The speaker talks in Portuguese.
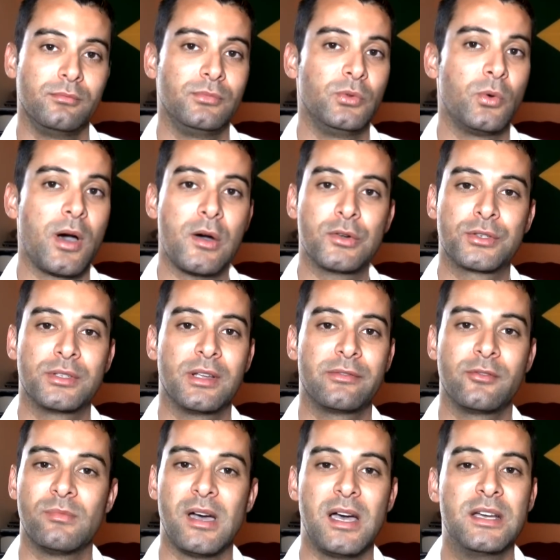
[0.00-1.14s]
no auge da
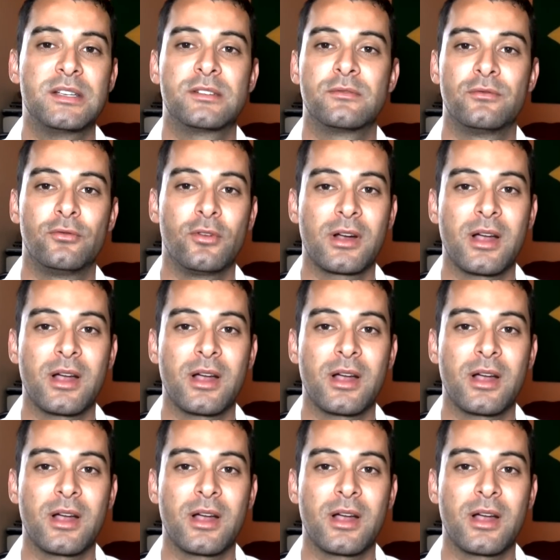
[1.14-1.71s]
filmagem, eu vou